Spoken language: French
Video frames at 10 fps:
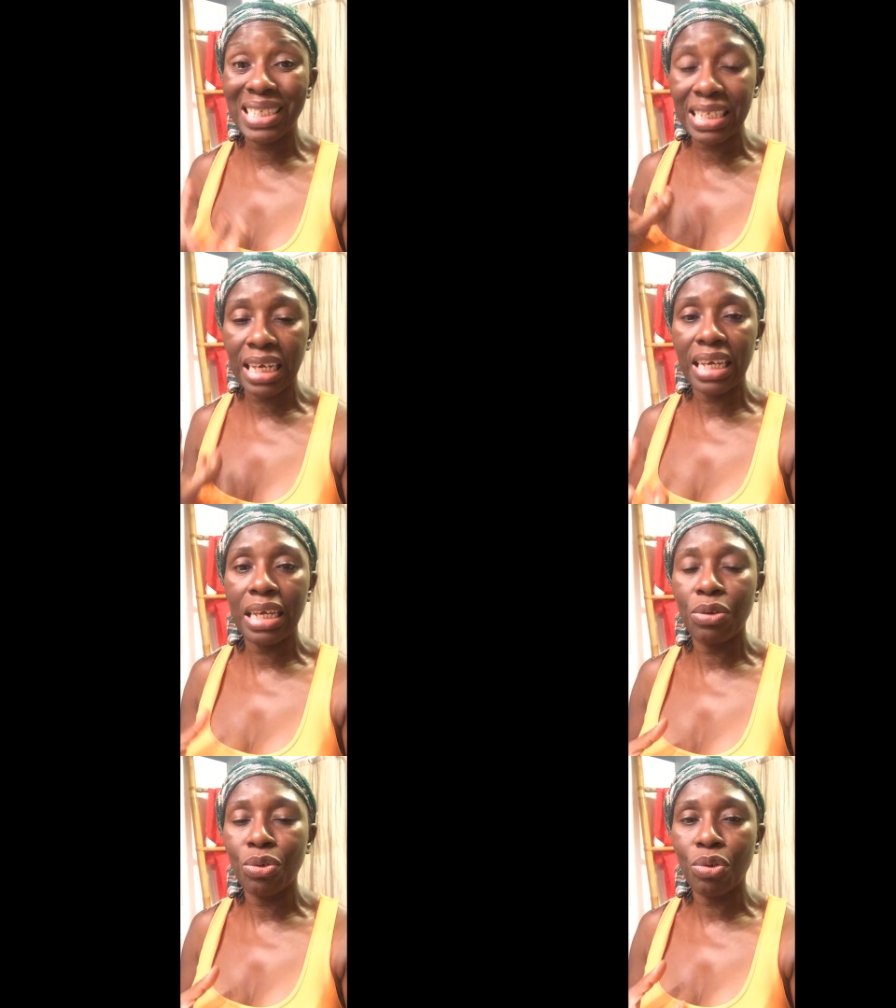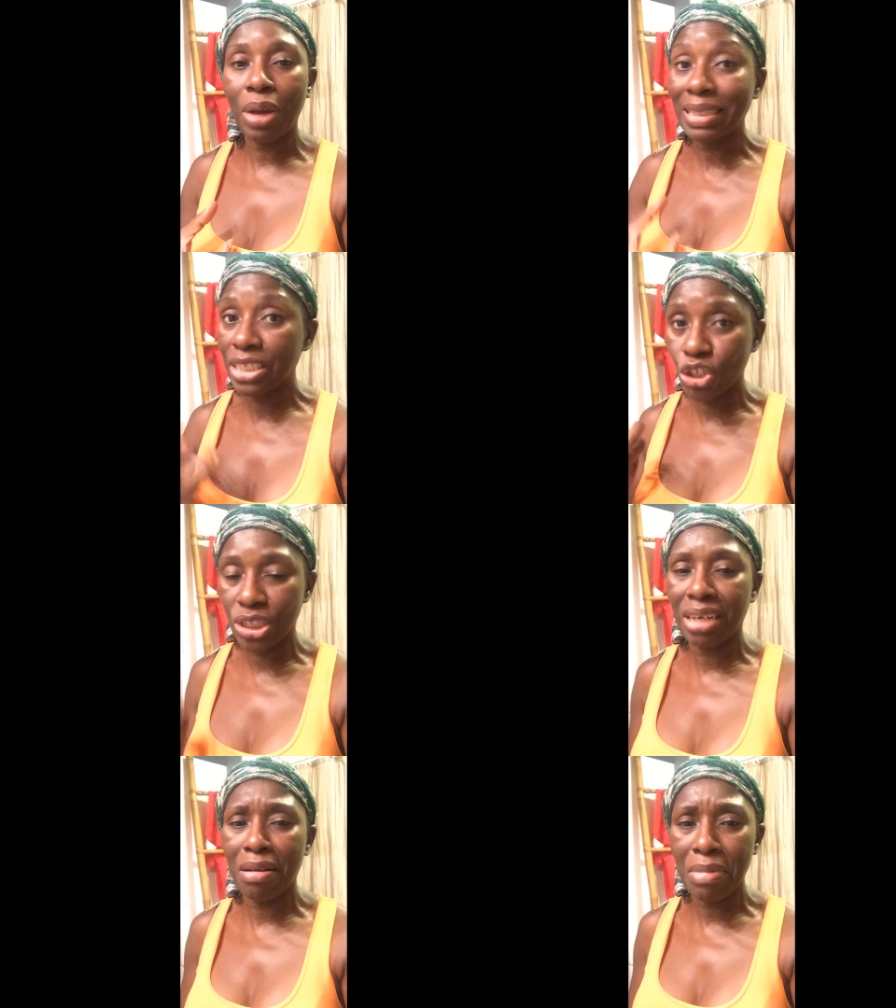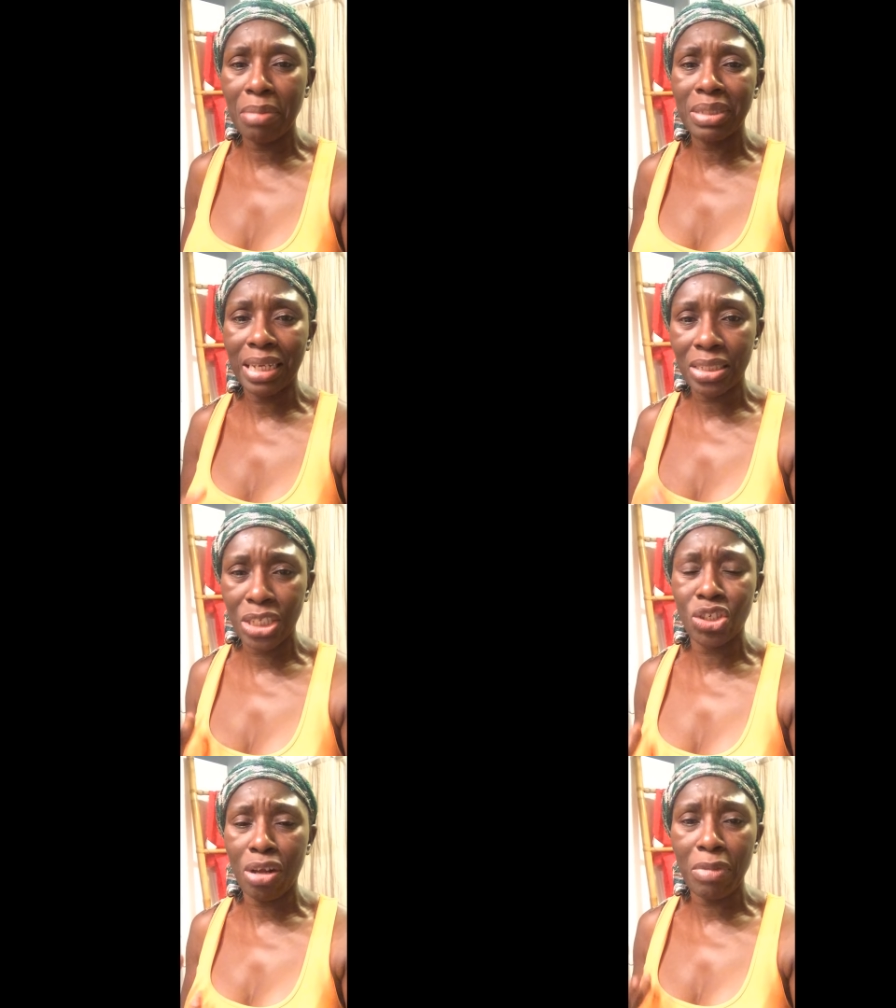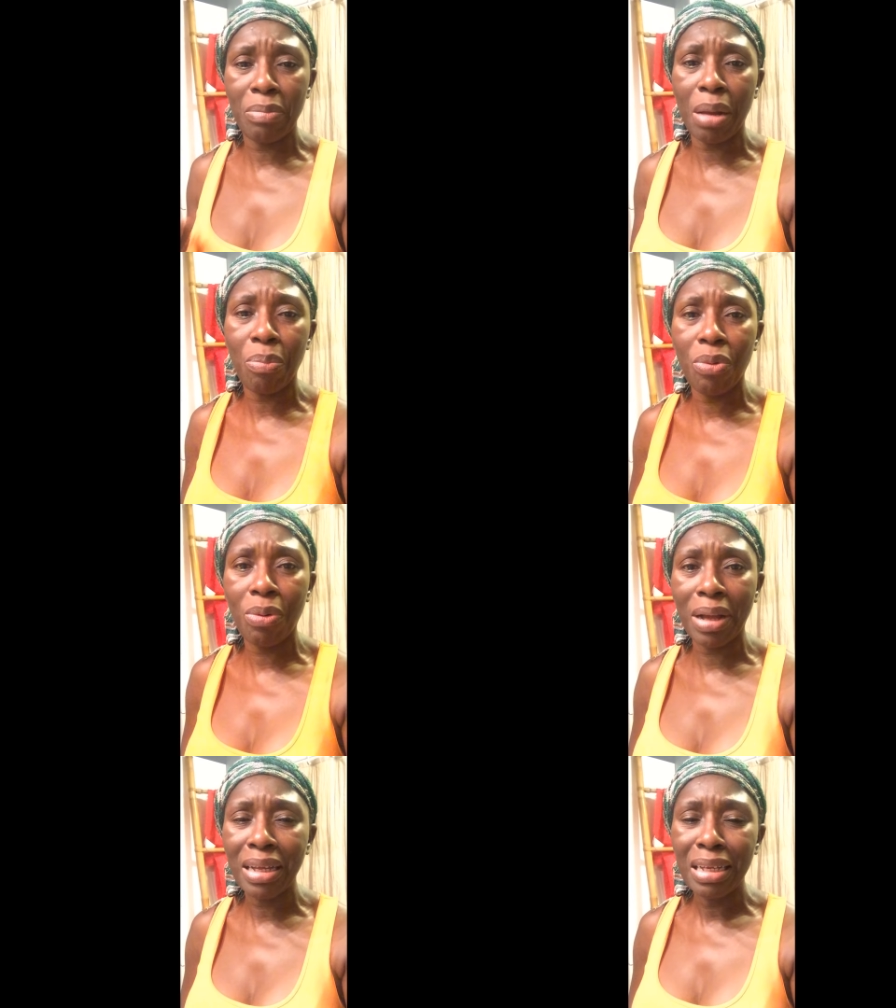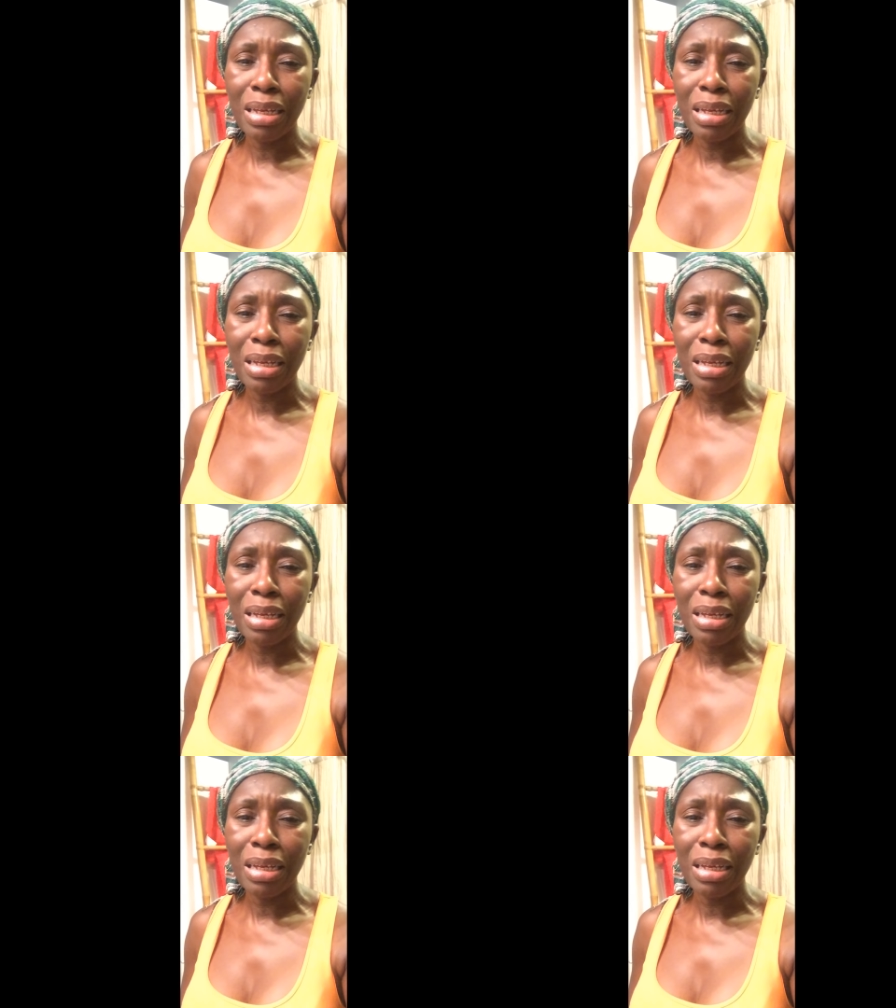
tirée, euh, asséchée quand même. Ça assèche quand même la peau. Hein.